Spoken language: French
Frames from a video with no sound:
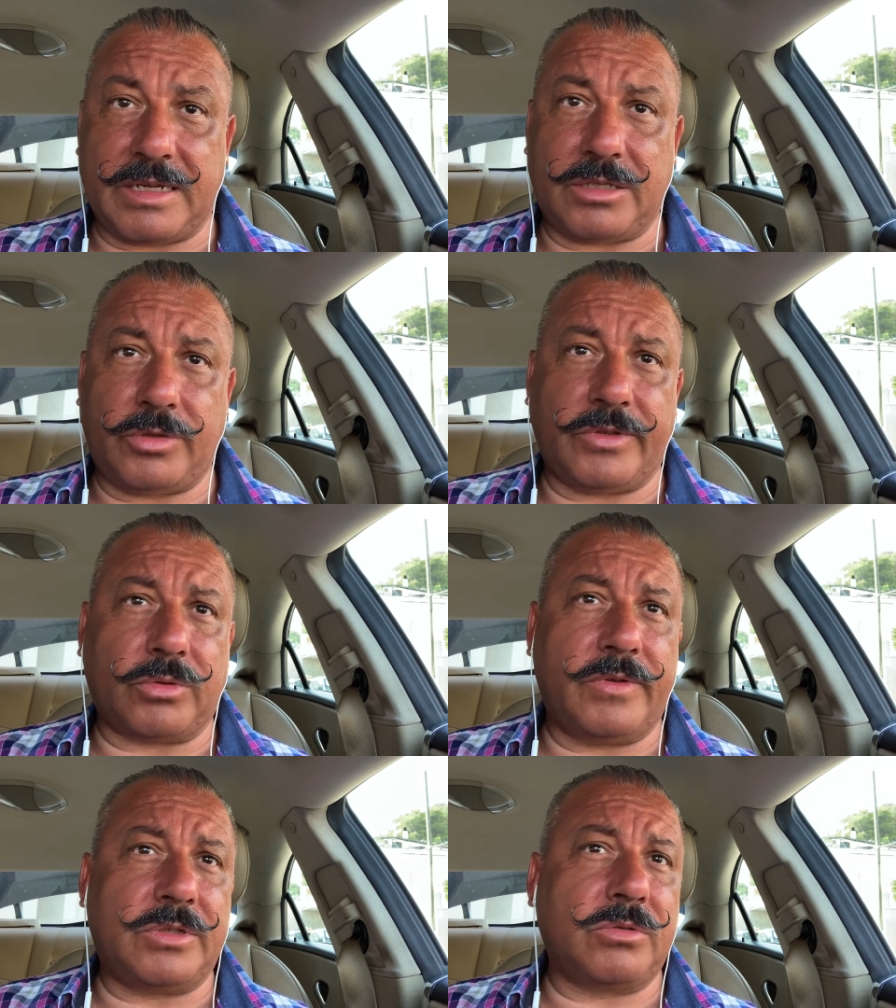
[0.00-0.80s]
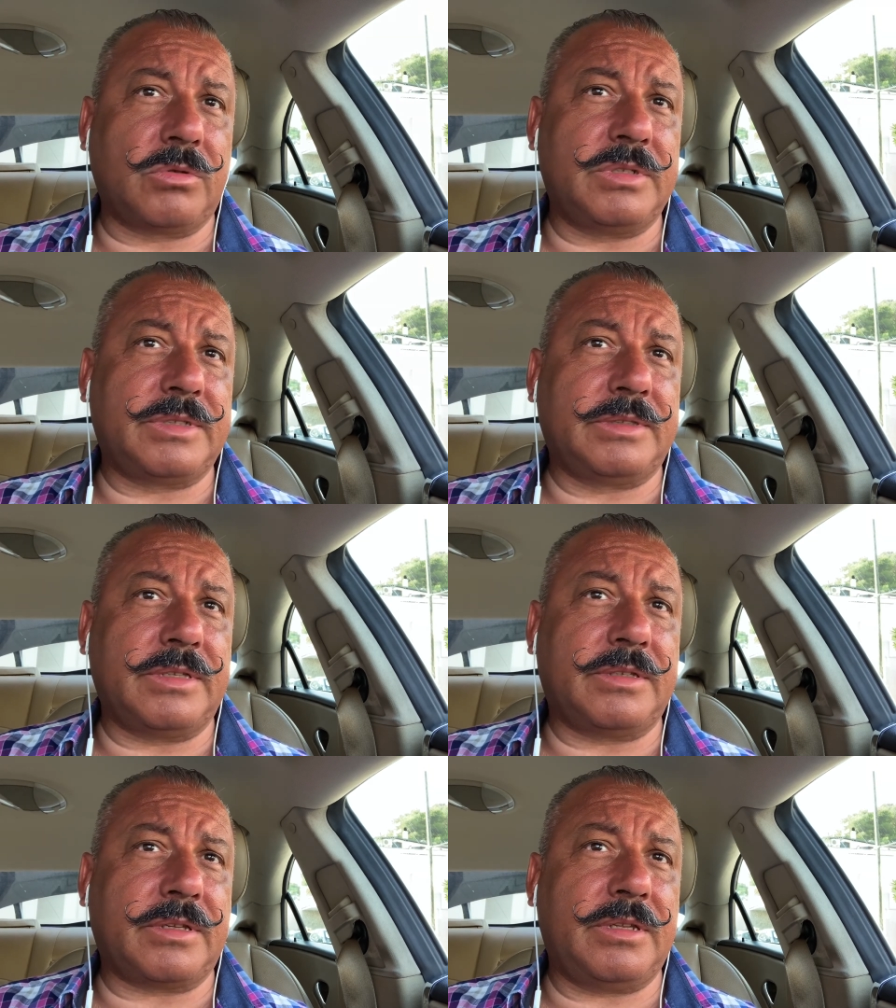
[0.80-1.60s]
que tu vas trouver sur le site
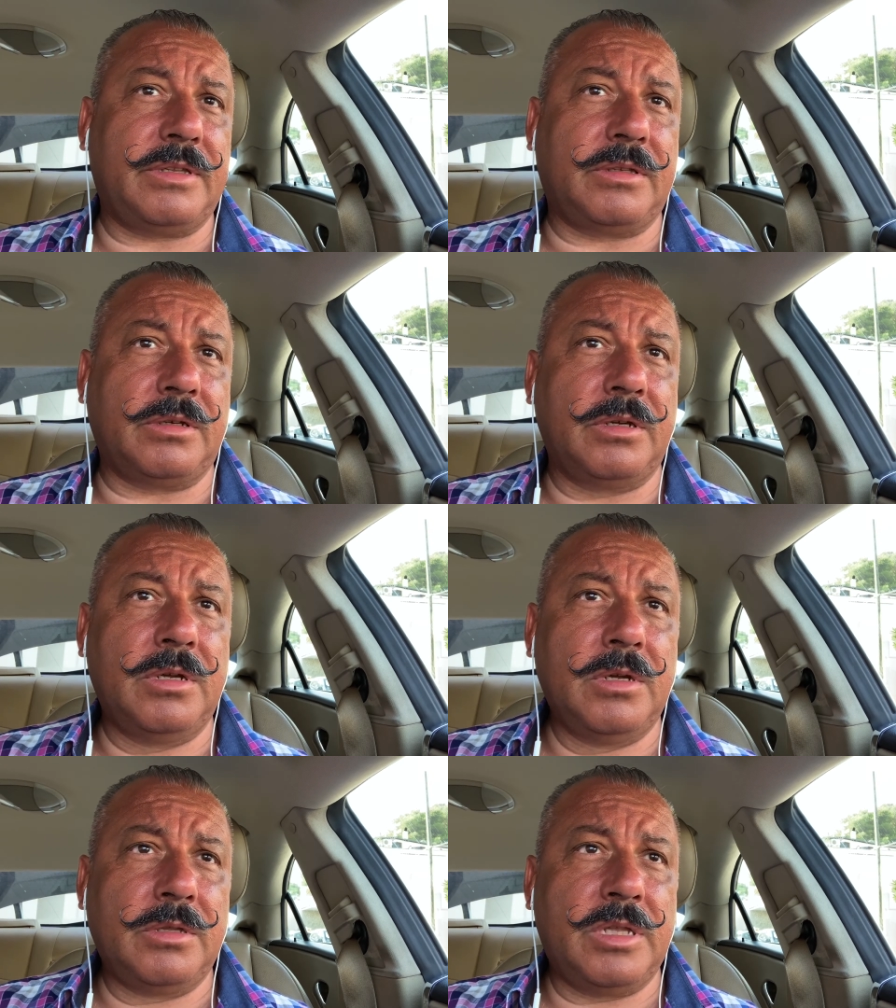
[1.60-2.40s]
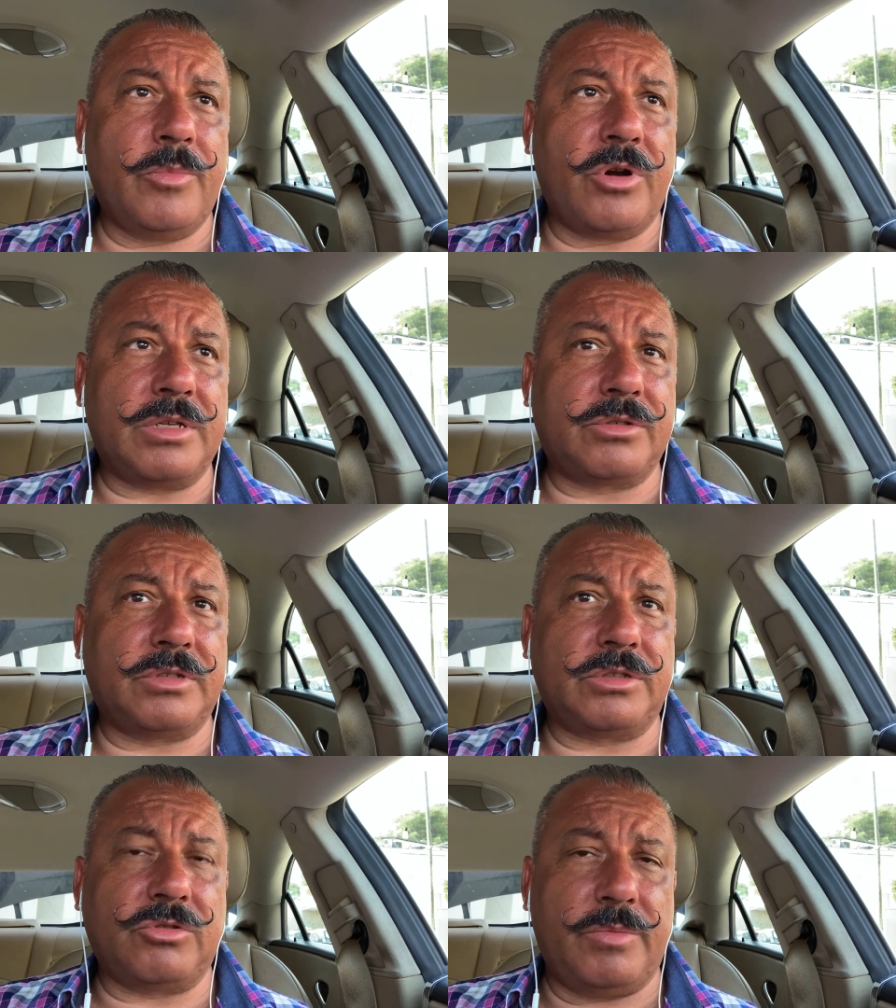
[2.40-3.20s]
internet de mon
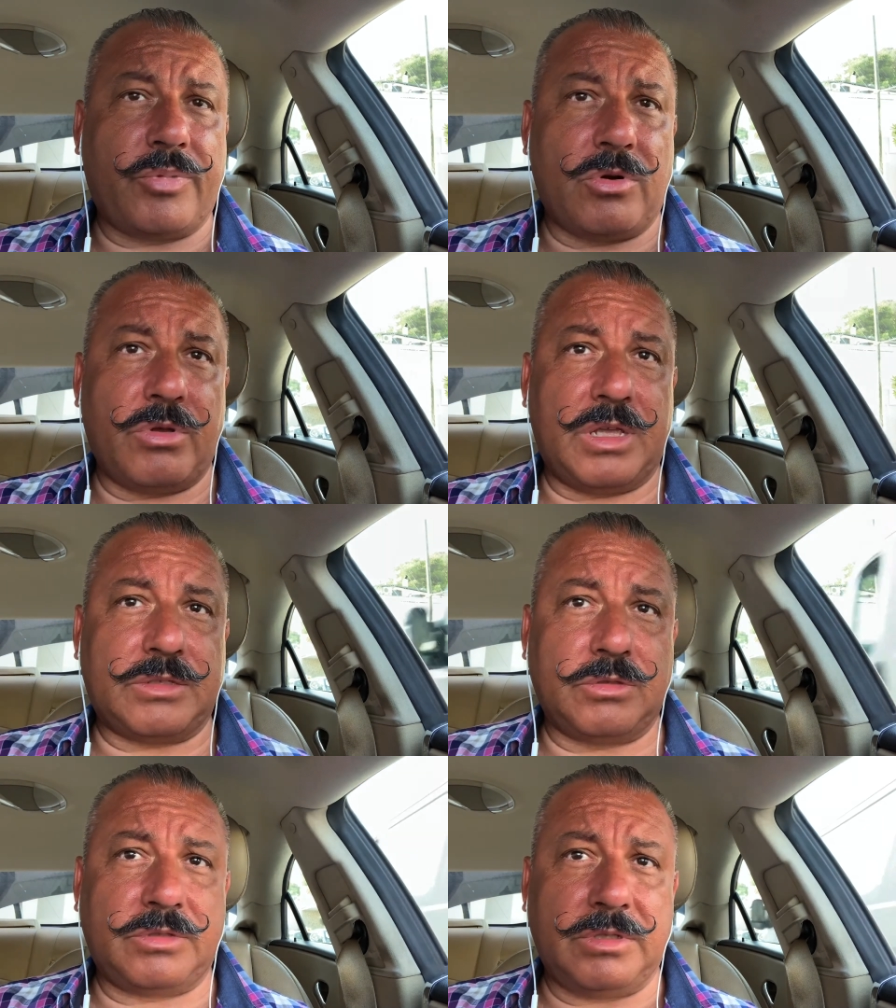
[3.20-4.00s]
association hypnologue associée